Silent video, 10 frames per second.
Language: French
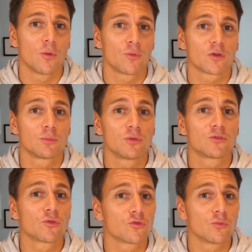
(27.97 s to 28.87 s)
pour qu'il
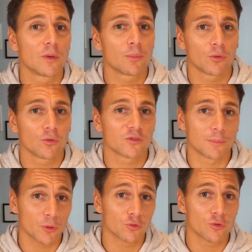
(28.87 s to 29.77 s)
puisse s'occuper pendant
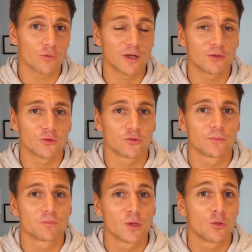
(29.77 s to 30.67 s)
sa période de
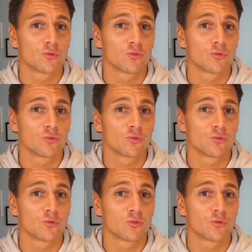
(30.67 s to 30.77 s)
convalescence.